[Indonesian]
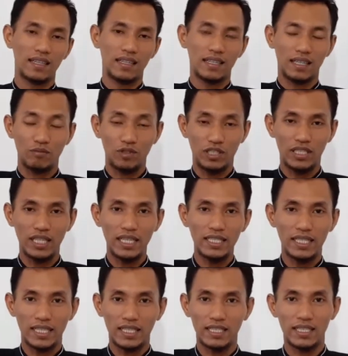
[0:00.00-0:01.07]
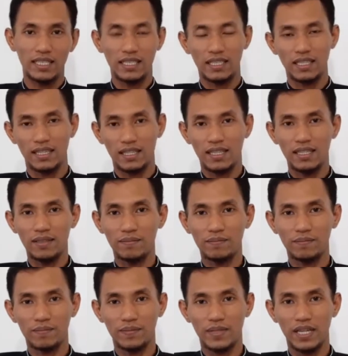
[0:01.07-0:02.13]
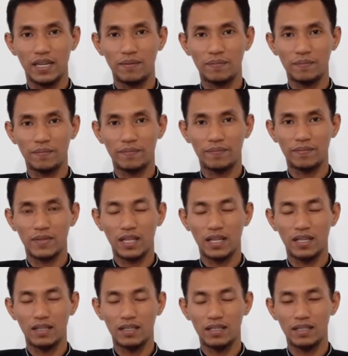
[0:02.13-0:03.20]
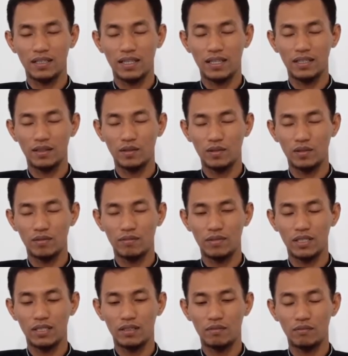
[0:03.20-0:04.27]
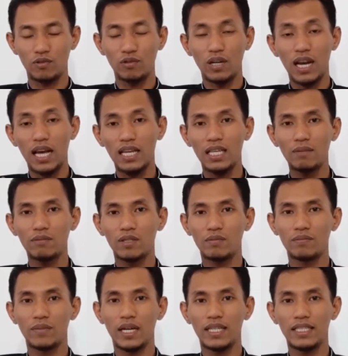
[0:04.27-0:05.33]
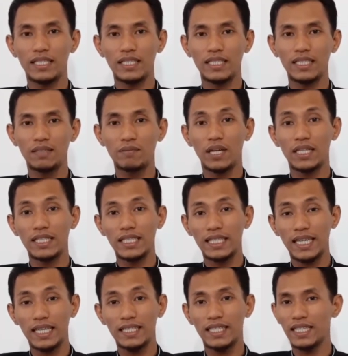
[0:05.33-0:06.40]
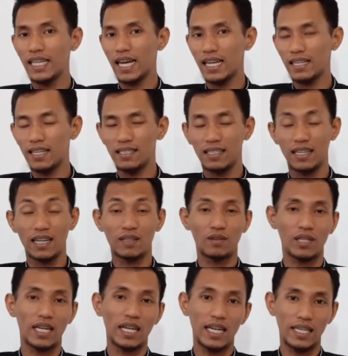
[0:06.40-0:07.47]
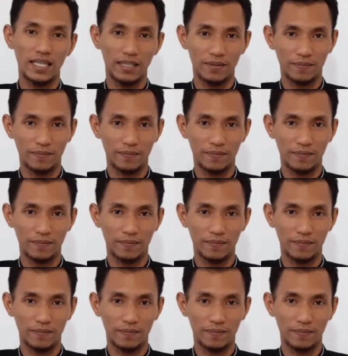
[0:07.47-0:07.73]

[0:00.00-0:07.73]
kemudian yang ketiga, ya, yaitu e, mulai membanding-bandingkan diri Anda dengan orang lain.